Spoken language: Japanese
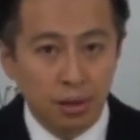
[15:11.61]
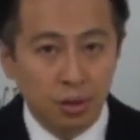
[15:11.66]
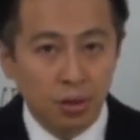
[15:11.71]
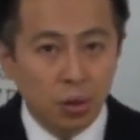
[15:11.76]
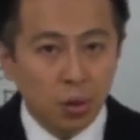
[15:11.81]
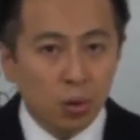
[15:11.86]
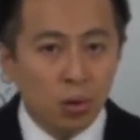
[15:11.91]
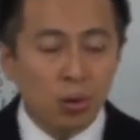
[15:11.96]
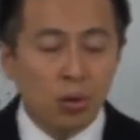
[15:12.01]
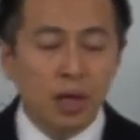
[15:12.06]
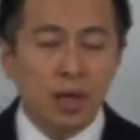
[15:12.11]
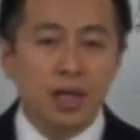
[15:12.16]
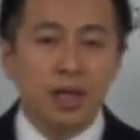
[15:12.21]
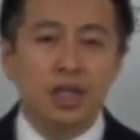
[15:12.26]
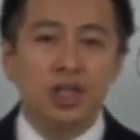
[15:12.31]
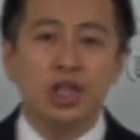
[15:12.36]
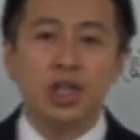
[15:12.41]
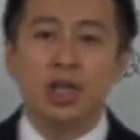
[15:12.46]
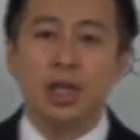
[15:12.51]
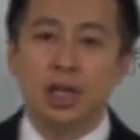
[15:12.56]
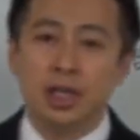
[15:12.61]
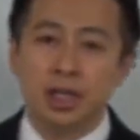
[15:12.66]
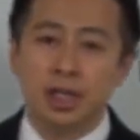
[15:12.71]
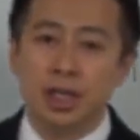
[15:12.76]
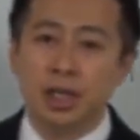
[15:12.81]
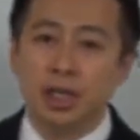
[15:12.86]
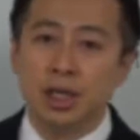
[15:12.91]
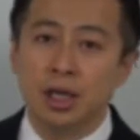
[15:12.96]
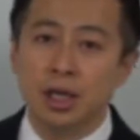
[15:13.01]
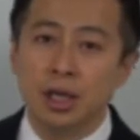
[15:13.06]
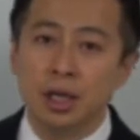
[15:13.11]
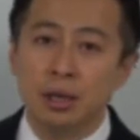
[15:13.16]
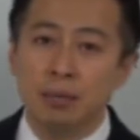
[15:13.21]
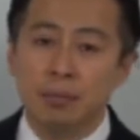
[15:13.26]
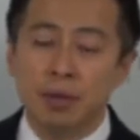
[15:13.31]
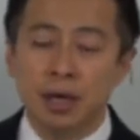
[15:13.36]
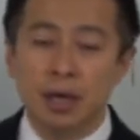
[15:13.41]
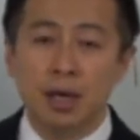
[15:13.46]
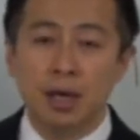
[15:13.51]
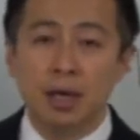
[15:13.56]
どこかにシナジー
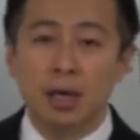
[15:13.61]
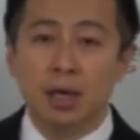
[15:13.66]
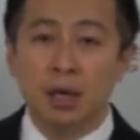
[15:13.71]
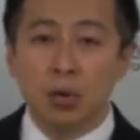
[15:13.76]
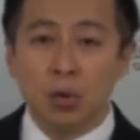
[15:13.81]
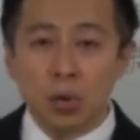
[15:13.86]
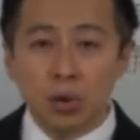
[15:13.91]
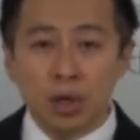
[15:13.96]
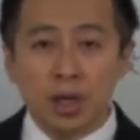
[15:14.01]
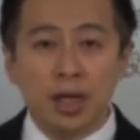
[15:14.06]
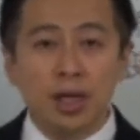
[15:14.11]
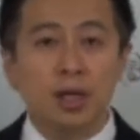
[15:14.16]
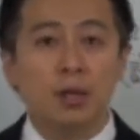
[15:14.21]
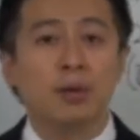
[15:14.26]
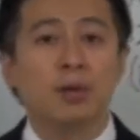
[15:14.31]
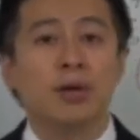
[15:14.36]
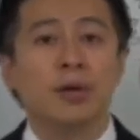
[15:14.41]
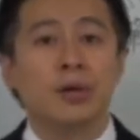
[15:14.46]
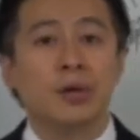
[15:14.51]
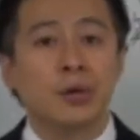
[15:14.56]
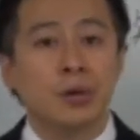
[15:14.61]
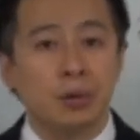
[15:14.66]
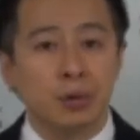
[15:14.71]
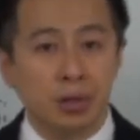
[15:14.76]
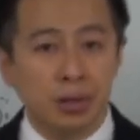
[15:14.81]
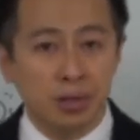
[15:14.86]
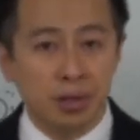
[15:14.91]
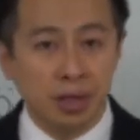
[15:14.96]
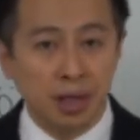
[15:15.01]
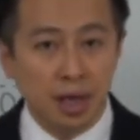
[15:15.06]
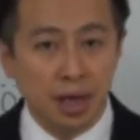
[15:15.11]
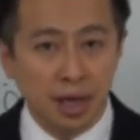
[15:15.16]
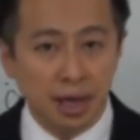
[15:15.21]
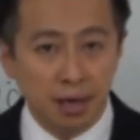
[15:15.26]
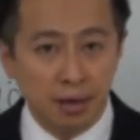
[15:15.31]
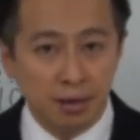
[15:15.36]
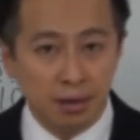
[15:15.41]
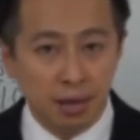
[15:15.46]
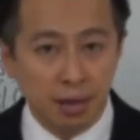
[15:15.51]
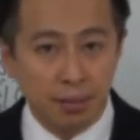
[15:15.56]
まあ固定費とかの共通性
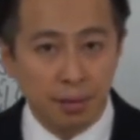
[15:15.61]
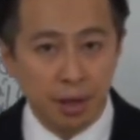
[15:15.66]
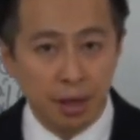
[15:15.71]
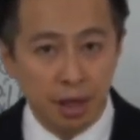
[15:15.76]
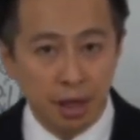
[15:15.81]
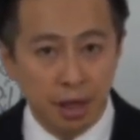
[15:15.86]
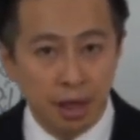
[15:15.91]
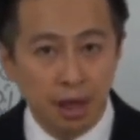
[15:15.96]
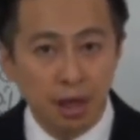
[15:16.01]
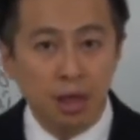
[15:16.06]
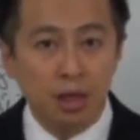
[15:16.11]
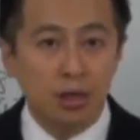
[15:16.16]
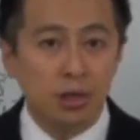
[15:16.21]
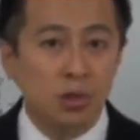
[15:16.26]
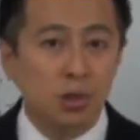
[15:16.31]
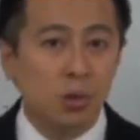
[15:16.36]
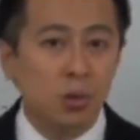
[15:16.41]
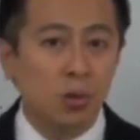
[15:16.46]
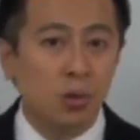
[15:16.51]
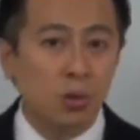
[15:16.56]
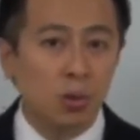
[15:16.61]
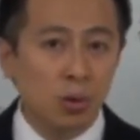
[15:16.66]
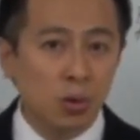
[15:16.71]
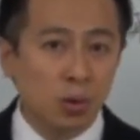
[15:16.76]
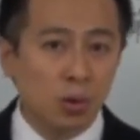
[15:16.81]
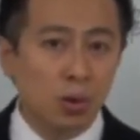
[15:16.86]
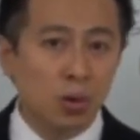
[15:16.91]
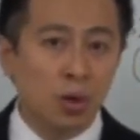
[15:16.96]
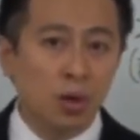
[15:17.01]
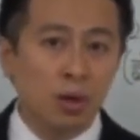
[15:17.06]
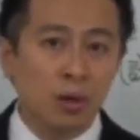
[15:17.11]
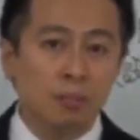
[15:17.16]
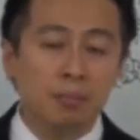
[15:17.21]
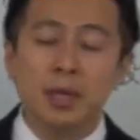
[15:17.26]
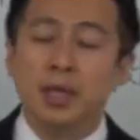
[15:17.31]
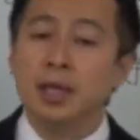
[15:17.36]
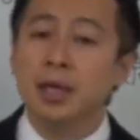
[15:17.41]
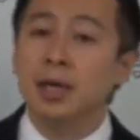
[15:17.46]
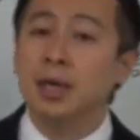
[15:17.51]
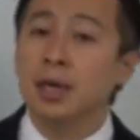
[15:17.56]
があるためにそこを
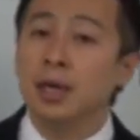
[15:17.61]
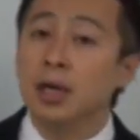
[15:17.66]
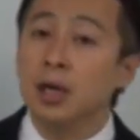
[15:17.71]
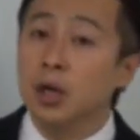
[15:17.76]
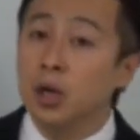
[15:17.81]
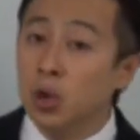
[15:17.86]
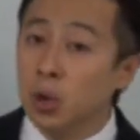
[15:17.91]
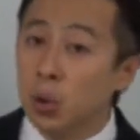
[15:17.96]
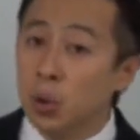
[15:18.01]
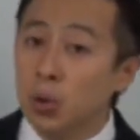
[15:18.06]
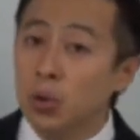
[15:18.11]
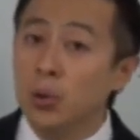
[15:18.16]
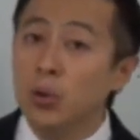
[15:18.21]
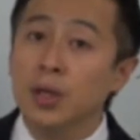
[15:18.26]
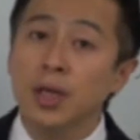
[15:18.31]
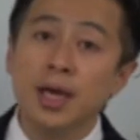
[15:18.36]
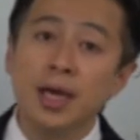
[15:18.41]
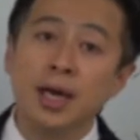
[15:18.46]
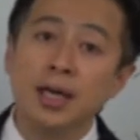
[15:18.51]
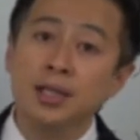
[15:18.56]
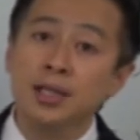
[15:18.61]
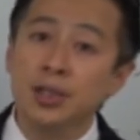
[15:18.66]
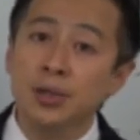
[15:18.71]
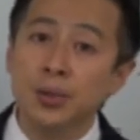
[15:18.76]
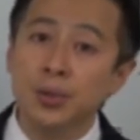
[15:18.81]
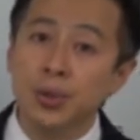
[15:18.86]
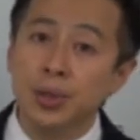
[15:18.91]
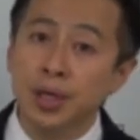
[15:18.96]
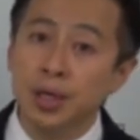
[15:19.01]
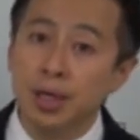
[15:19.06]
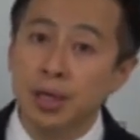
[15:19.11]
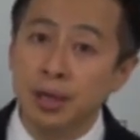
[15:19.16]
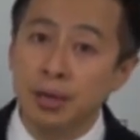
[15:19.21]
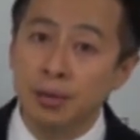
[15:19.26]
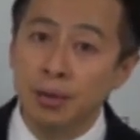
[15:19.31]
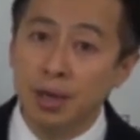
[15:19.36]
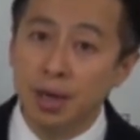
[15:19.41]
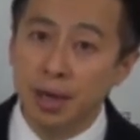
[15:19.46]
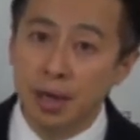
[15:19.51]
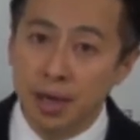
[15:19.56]
まあ共同で活用でき
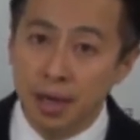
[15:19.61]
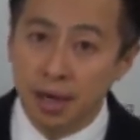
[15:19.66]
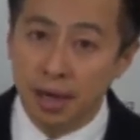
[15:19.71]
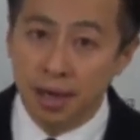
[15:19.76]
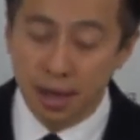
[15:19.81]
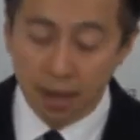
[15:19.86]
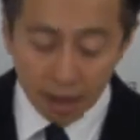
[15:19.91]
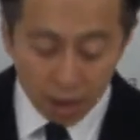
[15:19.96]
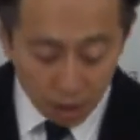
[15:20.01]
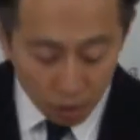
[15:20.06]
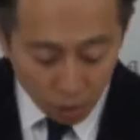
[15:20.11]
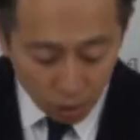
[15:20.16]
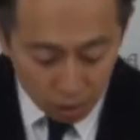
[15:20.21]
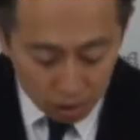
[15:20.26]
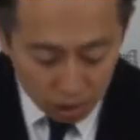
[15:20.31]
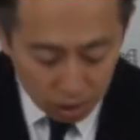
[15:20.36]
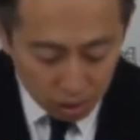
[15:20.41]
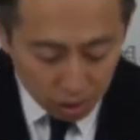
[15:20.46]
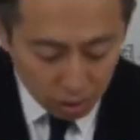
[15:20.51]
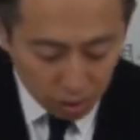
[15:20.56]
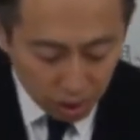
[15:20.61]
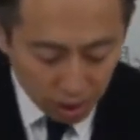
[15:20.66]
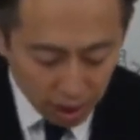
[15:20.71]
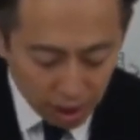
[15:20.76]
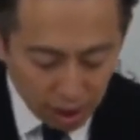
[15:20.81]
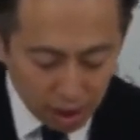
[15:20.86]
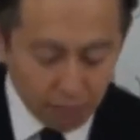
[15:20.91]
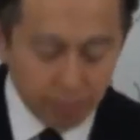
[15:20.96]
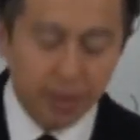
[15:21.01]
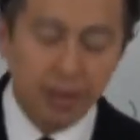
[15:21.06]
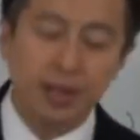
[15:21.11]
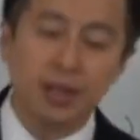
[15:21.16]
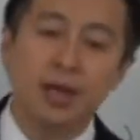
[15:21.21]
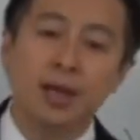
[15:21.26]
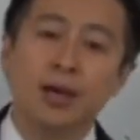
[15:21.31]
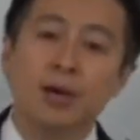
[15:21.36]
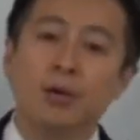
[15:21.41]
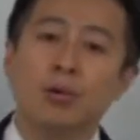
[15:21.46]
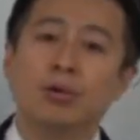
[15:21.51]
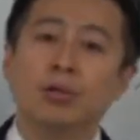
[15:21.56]
るからコスト的には
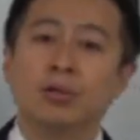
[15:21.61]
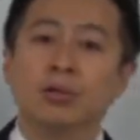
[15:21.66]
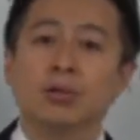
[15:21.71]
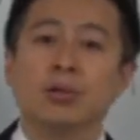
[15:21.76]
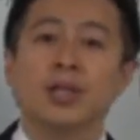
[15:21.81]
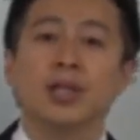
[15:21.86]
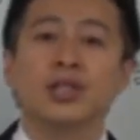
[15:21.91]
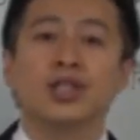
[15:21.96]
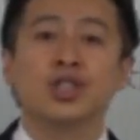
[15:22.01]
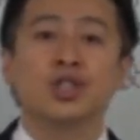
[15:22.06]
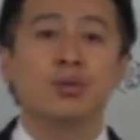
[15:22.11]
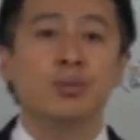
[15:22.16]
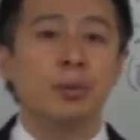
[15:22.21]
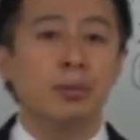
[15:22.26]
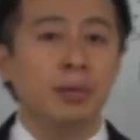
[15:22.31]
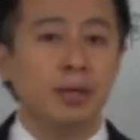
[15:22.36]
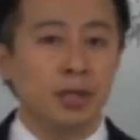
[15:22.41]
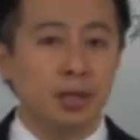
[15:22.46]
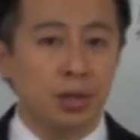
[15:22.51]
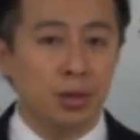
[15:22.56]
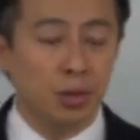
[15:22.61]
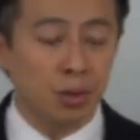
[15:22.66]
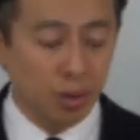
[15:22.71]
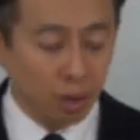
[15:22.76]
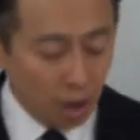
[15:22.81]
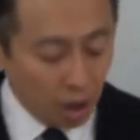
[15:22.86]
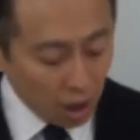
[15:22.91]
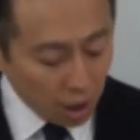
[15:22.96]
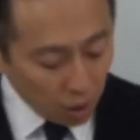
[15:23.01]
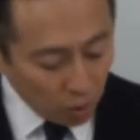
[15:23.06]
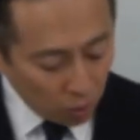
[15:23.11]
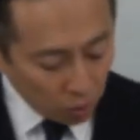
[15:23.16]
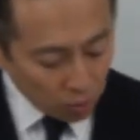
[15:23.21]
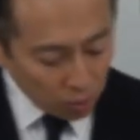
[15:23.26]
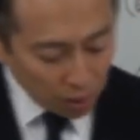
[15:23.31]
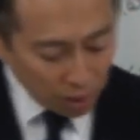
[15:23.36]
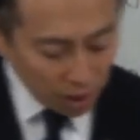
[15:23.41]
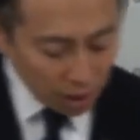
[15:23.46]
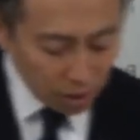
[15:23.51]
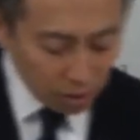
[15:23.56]
低コストで済みますよこ
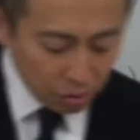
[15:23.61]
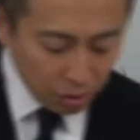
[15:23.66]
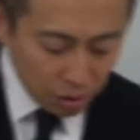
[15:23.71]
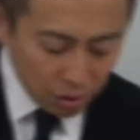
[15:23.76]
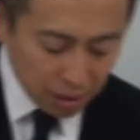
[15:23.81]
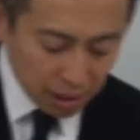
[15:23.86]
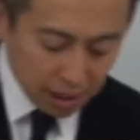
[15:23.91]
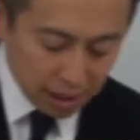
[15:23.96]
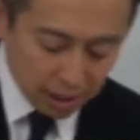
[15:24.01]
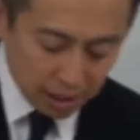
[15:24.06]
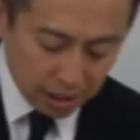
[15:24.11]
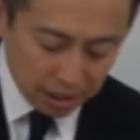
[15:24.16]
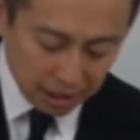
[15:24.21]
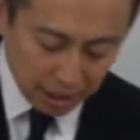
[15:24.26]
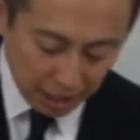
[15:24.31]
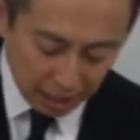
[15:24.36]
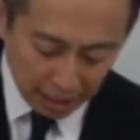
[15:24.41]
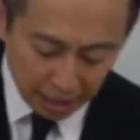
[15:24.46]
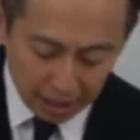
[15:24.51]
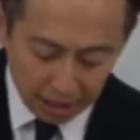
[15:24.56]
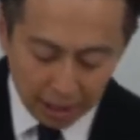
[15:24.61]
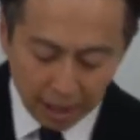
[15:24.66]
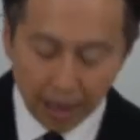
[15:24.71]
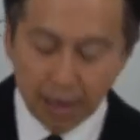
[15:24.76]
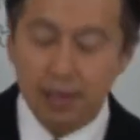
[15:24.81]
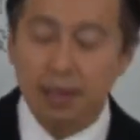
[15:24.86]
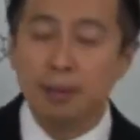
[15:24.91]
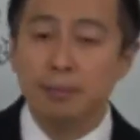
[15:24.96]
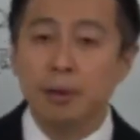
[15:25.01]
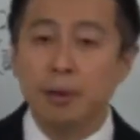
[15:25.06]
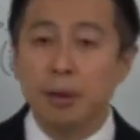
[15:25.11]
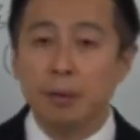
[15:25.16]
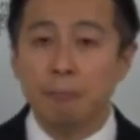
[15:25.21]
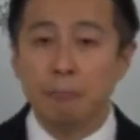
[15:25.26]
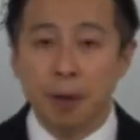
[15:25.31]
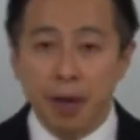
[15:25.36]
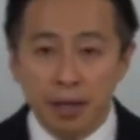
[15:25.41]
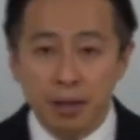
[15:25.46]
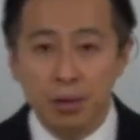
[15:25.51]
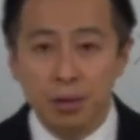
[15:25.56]
の辺のニュアンスが頭で
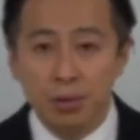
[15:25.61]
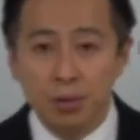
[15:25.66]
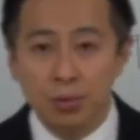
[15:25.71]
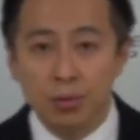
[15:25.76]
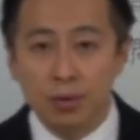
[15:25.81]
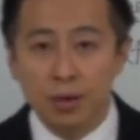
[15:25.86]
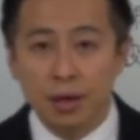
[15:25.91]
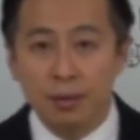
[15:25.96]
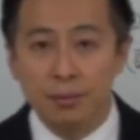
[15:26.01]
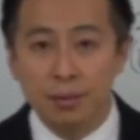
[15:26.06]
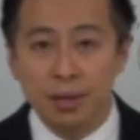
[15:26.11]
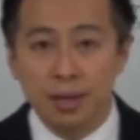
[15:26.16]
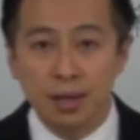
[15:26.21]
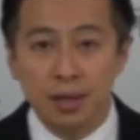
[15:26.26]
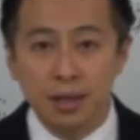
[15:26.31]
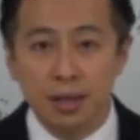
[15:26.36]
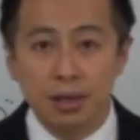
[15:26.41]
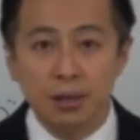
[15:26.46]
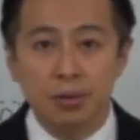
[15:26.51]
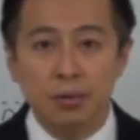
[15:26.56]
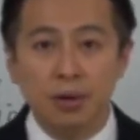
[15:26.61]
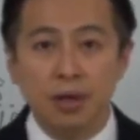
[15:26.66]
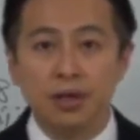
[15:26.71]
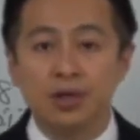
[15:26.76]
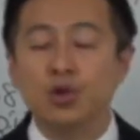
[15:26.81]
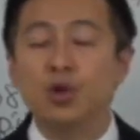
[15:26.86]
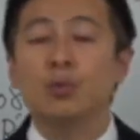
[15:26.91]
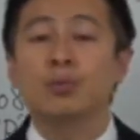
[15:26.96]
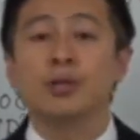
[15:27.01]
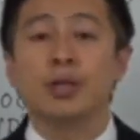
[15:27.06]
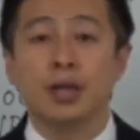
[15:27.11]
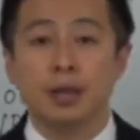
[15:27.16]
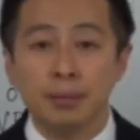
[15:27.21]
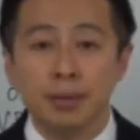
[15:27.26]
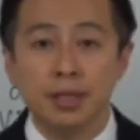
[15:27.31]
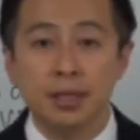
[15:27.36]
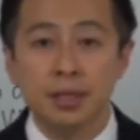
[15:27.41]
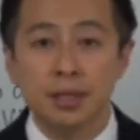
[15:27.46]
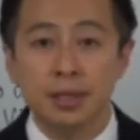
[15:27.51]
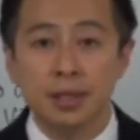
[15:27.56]
パッと浮かぶかっていうのが勝負になり
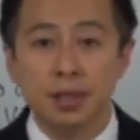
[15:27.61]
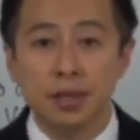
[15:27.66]
ます